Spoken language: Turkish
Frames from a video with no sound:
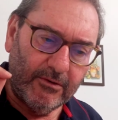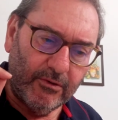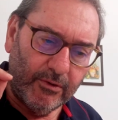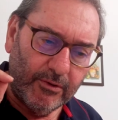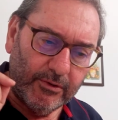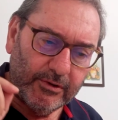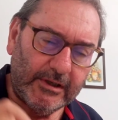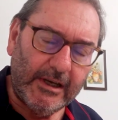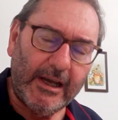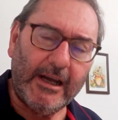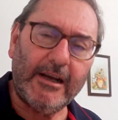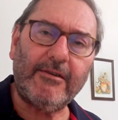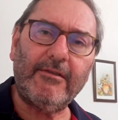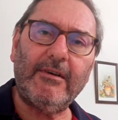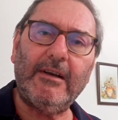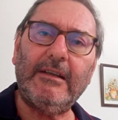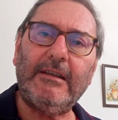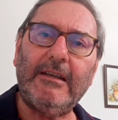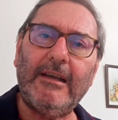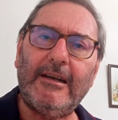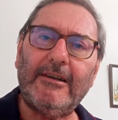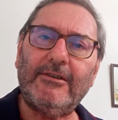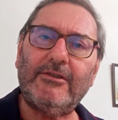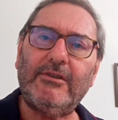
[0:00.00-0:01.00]
özel
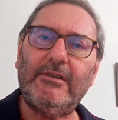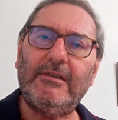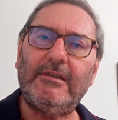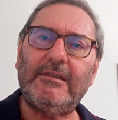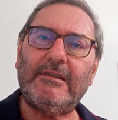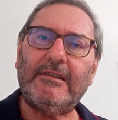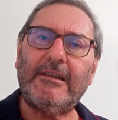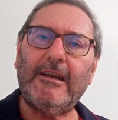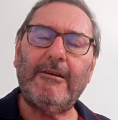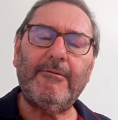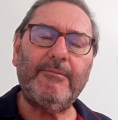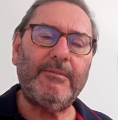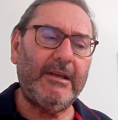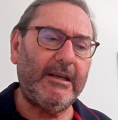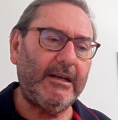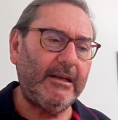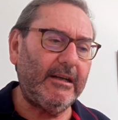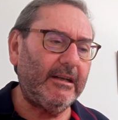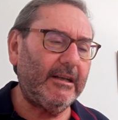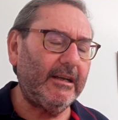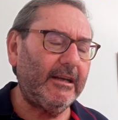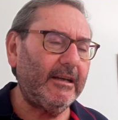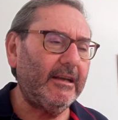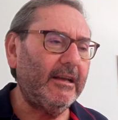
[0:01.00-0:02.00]
radar
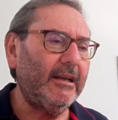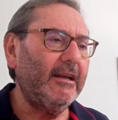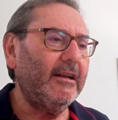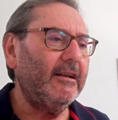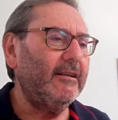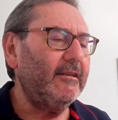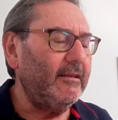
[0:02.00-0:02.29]
sistemleriyle